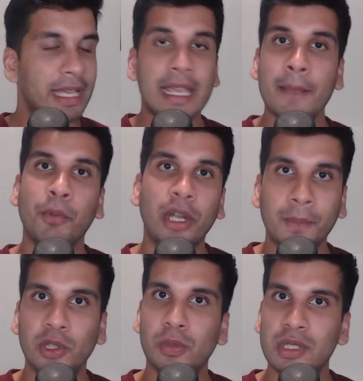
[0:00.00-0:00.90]
एक पॉइंट
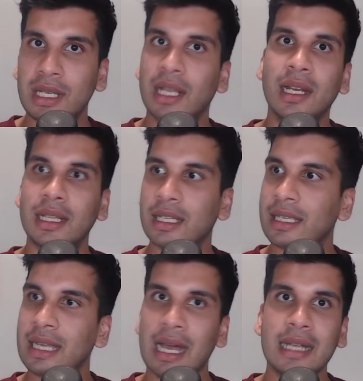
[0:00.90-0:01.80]
पे तो मुझे लग रहा था
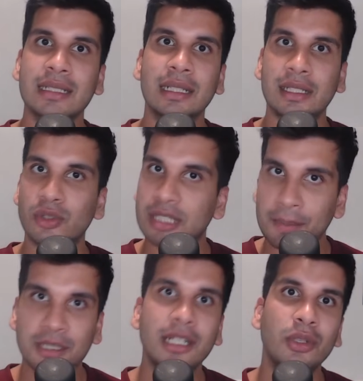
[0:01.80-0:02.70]
कि आर्सल ने जो
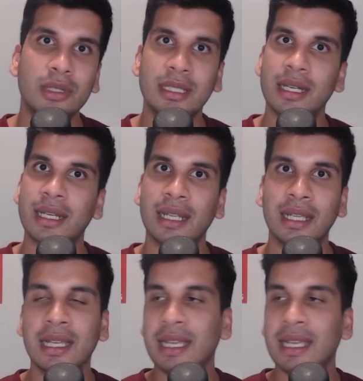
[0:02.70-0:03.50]
सब्सटीट्यूट्स करे हैं